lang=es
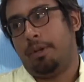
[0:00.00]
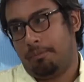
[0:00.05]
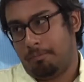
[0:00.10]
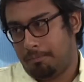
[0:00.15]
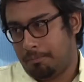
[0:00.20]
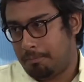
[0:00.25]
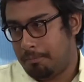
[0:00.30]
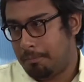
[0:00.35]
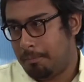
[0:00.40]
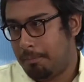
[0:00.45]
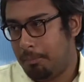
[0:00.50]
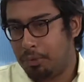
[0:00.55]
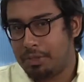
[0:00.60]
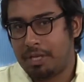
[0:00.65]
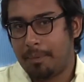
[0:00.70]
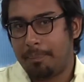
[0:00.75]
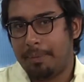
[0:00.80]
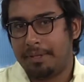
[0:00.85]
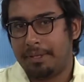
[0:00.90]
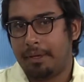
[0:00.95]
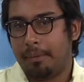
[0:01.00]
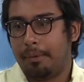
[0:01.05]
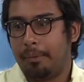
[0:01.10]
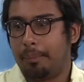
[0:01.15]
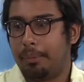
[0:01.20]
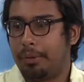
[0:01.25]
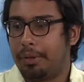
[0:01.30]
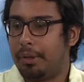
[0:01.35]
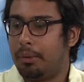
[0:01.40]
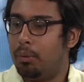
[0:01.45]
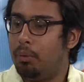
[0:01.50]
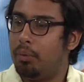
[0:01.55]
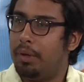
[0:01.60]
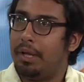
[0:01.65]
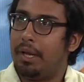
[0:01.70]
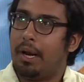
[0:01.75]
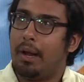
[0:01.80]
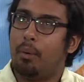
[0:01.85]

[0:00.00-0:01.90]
Muchas. Muchas pistas por descubrir.